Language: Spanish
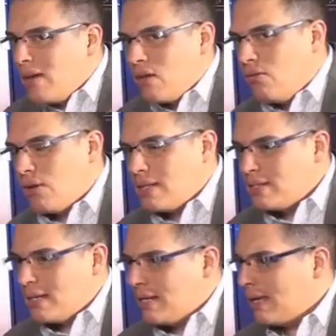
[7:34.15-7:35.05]
que
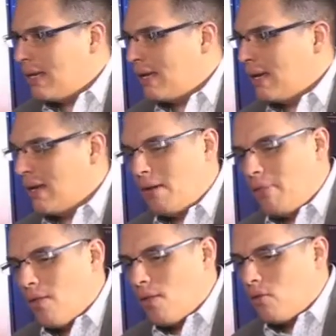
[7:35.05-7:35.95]
ofrece el,
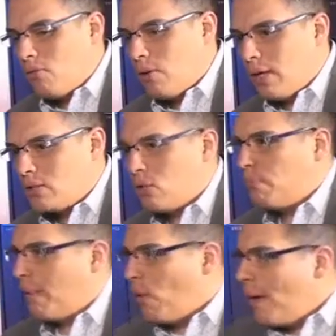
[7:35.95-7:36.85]
medio de comunicación.
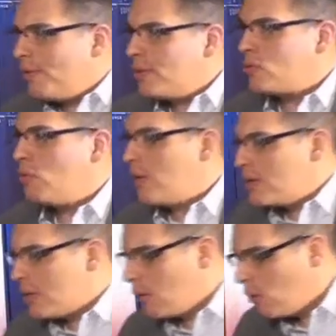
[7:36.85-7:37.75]
Pero antes, ¿cómo
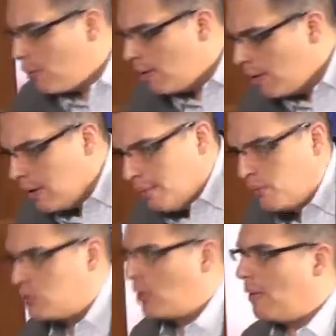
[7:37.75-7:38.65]
decir?
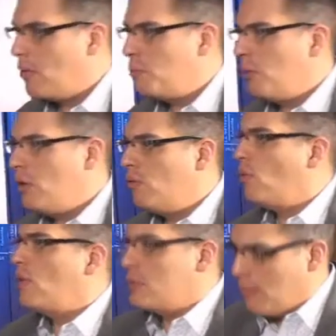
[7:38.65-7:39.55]
Don Salvador Pulido
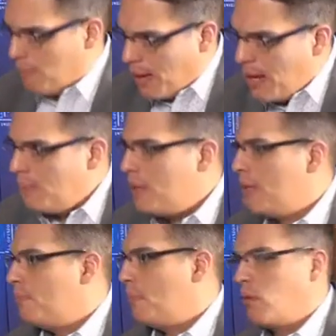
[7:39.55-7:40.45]
Flores, ven a
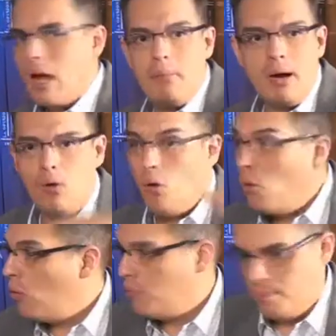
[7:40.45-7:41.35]
mi programa
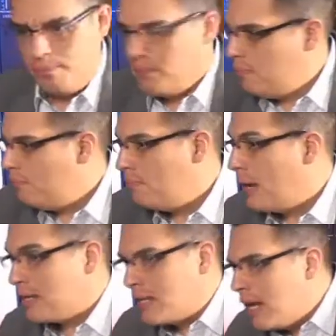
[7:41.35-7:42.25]
o
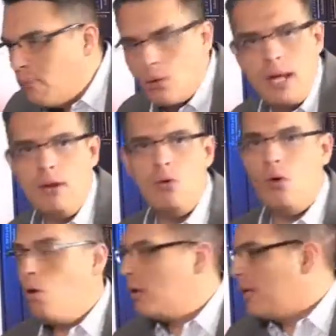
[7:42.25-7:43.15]
Marcela Moreno
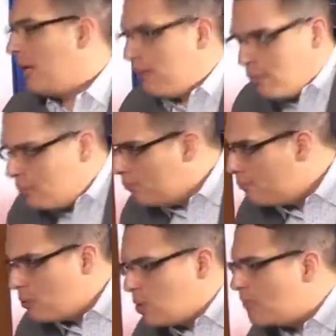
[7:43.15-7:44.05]
o
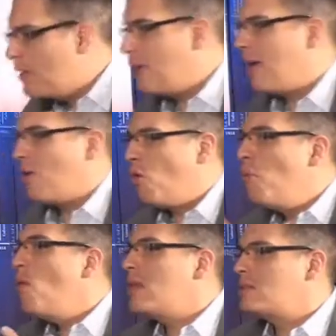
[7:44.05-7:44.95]
quien usted me diga,
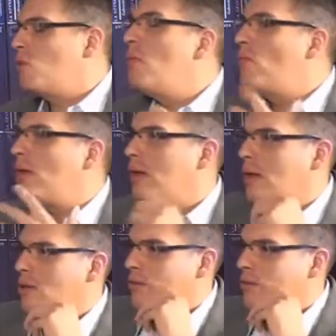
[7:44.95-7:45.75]
¿cómo es? ¿Cómo fue ingeniero?